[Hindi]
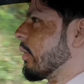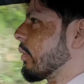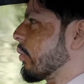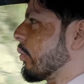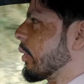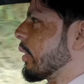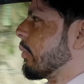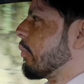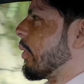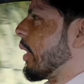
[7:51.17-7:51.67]

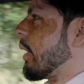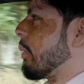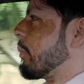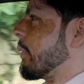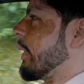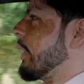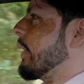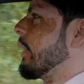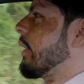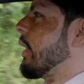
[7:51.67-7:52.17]
क्योंकि वहाँ
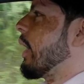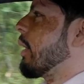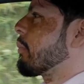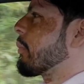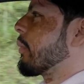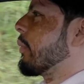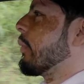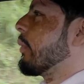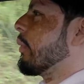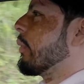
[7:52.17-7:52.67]
पे
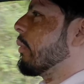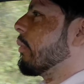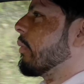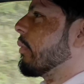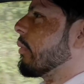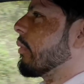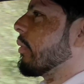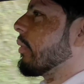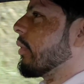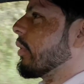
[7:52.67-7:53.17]

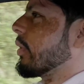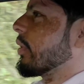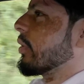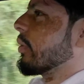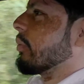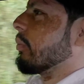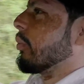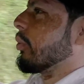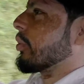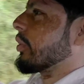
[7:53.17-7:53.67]

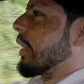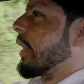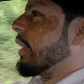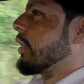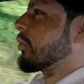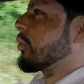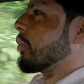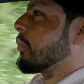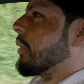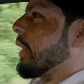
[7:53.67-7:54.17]
आपको वो सारी
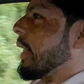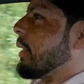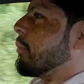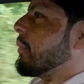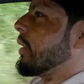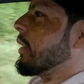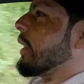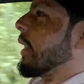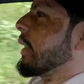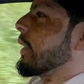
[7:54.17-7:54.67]
सुविधाएं
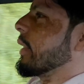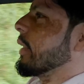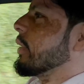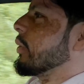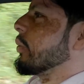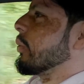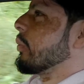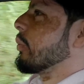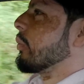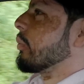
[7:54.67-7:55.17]
मिल जाएंगी
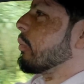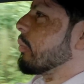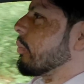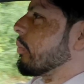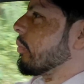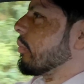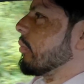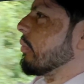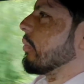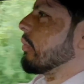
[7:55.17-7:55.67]
जो
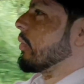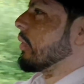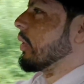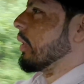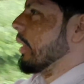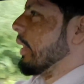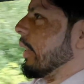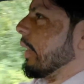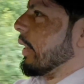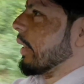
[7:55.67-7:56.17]

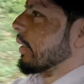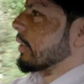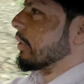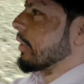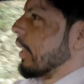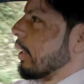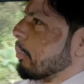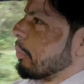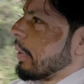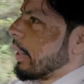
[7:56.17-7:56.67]

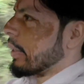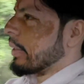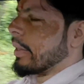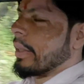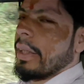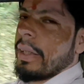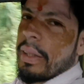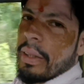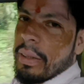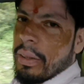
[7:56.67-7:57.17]
जलपान
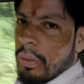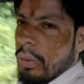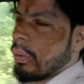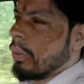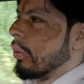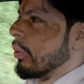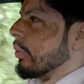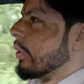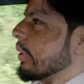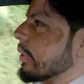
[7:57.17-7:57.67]
के लिए
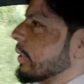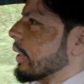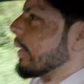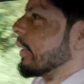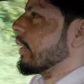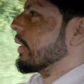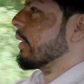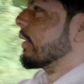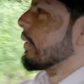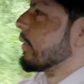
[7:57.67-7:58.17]
होनी
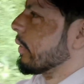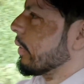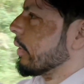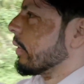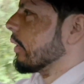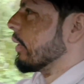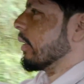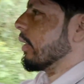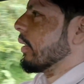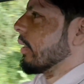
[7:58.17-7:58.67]
चाहिए
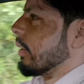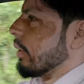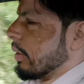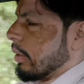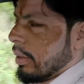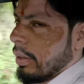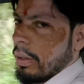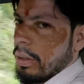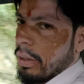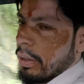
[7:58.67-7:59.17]

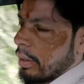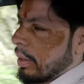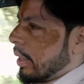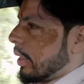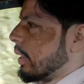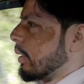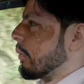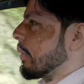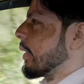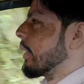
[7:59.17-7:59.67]
और
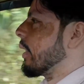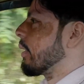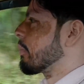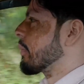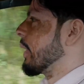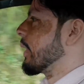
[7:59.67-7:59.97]
खाना वाना आप